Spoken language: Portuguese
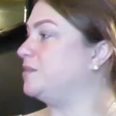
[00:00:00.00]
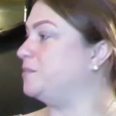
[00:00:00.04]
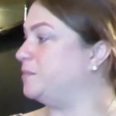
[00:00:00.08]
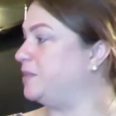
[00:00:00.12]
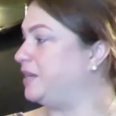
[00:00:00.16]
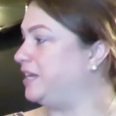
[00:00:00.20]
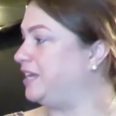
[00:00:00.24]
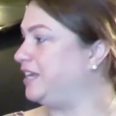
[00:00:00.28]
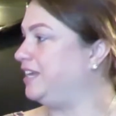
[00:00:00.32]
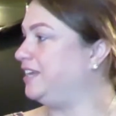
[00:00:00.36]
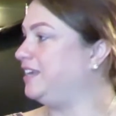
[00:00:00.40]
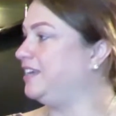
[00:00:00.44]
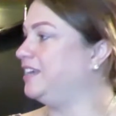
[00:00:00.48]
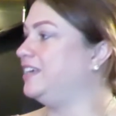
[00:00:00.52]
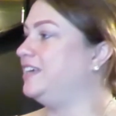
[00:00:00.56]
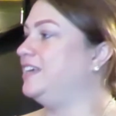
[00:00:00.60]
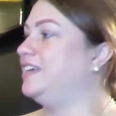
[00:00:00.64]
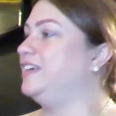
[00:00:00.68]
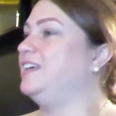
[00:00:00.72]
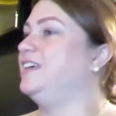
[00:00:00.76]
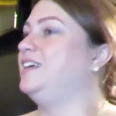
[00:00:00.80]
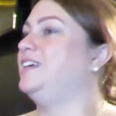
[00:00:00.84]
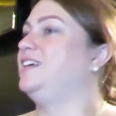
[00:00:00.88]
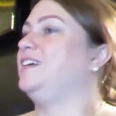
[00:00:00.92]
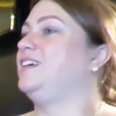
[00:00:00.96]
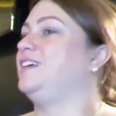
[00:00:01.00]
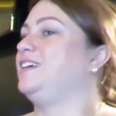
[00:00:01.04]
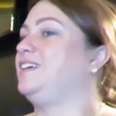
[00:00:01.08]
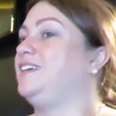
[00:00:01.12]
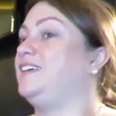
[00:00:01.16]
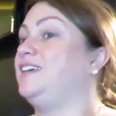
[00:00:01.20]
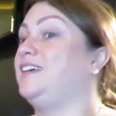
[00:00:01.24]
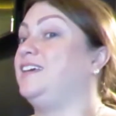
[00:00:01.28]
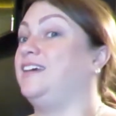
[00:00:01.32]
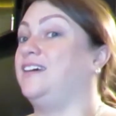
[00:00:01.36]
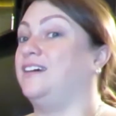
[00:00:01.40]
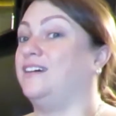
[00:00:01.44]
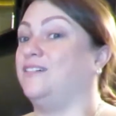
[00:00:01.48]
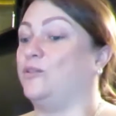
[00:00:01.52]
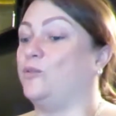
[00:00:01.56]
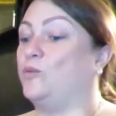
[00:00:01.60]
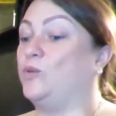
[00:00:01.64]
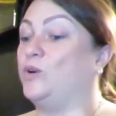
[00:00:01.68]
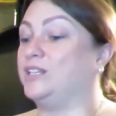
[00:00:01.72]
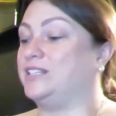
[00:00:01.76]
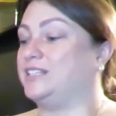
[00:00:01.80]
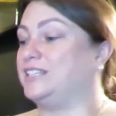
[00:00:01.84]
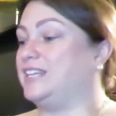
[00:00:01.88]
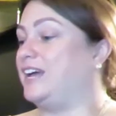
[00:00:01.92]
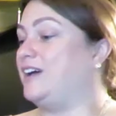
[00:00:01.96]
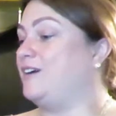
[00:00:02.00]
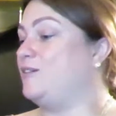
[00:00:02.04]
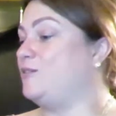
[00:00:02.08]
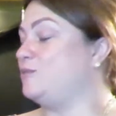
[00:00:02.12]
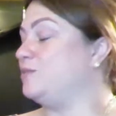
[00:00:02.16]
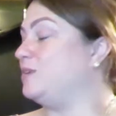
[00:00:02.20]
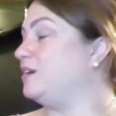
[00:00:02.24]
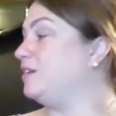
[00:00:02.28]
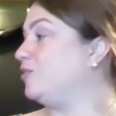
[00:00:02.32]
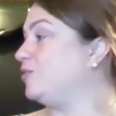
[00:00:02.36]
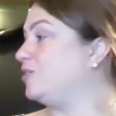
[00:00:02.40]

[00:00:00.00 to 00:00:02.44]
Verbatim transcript: também. Uhum. Que o hotel, a